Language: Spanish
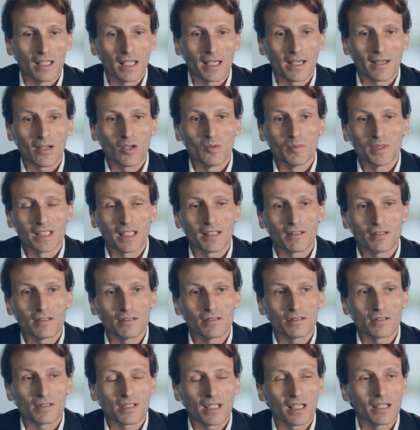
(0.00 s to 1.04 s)
la
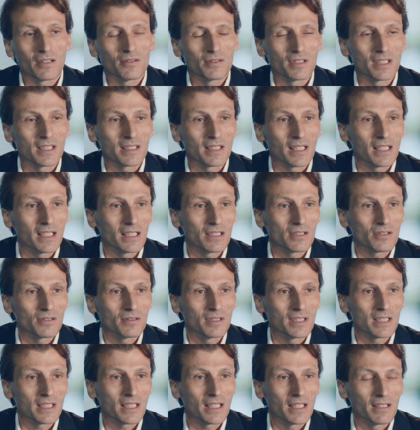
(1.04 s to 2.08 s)
recomendación que os hago en este
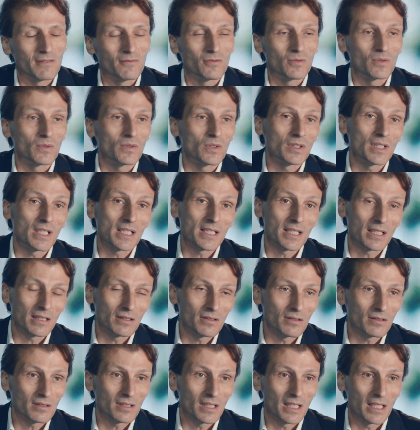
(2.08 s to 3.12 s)
caso es que en función del
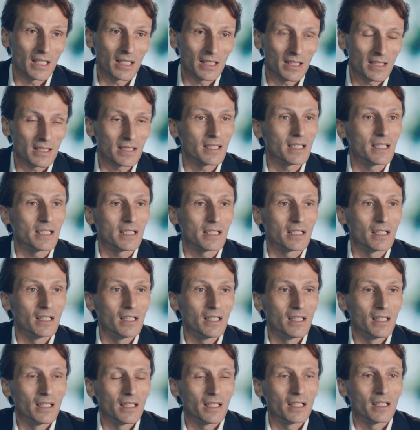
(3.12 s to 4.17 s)
sector en el que estéis,
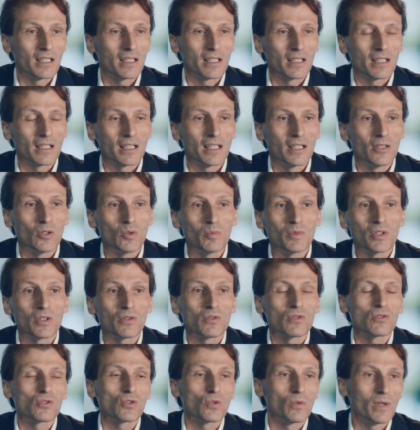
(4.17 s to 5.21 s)
el número
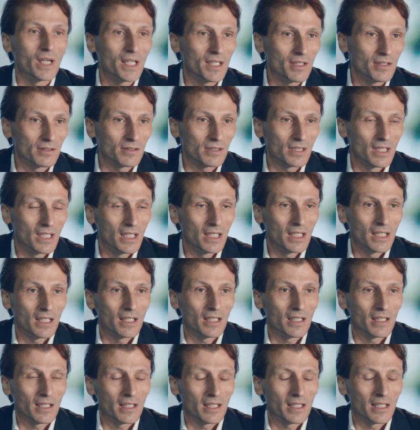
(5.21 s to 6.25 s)
de usuarios
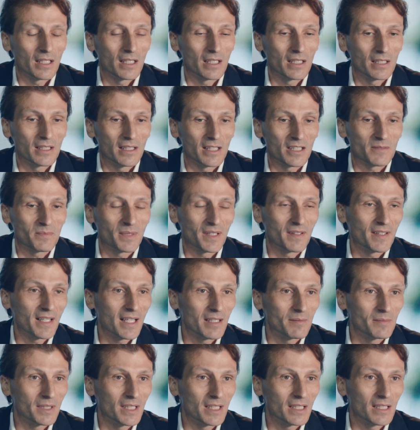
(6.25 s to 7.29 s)
y
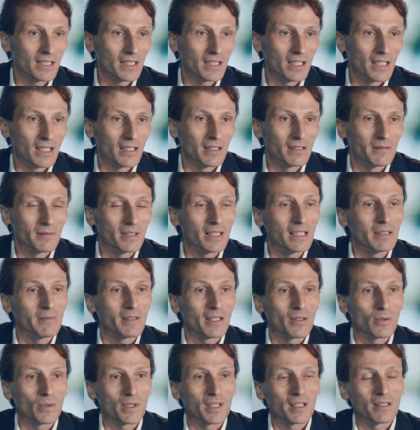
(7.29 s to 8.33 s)
especialmente el nivel de
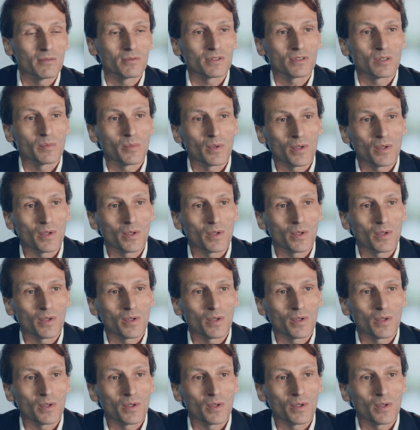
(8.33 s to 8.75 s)
madurez de vuestro